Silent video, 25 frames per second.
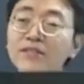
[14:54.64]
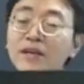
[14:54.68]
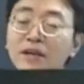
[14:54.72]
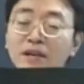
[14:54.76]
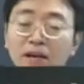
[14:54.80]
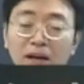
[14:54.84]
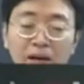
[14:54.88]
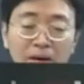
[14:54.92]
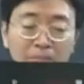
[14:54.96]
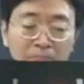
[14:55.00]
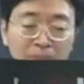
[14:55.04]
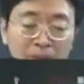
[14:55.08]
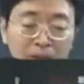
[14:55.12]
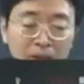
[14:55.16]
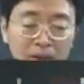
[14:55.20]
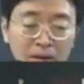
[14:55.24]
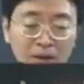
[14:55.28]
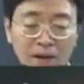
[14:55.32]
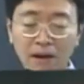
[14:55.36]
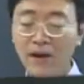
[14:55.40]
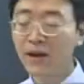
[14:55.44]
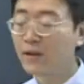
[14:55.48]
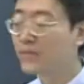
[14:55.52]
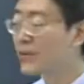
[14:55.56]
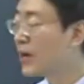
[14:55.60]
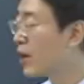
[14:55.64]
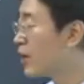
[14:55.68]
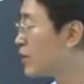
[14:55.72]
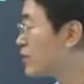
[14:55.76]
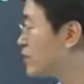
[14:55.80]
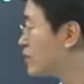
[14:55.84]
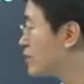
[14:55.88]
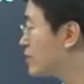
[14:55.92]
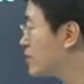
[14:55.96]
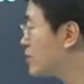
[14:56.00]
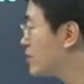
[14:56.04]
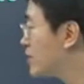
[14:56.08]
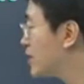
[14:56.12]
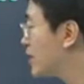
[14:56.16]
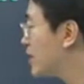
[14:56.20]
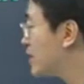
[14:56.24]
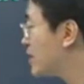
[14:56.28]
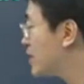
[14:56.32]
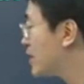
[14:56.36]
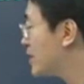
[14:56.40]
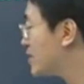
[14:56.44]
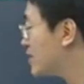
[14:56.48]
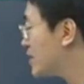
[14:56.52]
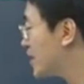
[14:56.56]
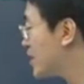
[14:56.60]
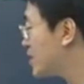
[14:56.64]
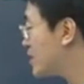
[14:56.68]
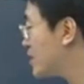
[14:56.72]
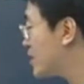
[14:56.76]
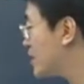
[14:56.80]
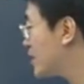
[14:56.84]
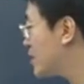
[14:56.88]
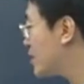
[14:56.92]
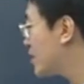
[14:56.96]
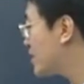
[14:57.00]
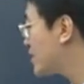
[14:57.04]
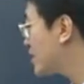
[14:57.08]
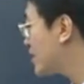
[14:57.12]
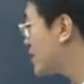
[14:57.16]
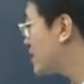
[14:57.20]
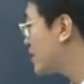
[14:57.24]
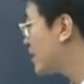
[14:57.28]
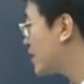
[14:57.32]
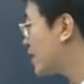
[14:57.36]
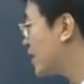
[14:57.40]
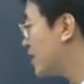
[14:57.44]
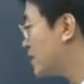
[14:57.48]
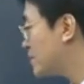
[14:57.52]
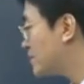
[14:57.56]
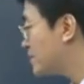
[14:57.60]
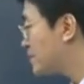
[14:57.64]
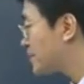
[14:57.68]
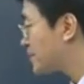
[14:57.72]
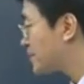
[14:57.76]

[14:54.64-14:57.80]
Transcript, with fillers: 十二行，二百二十四页第三十一到三十二行。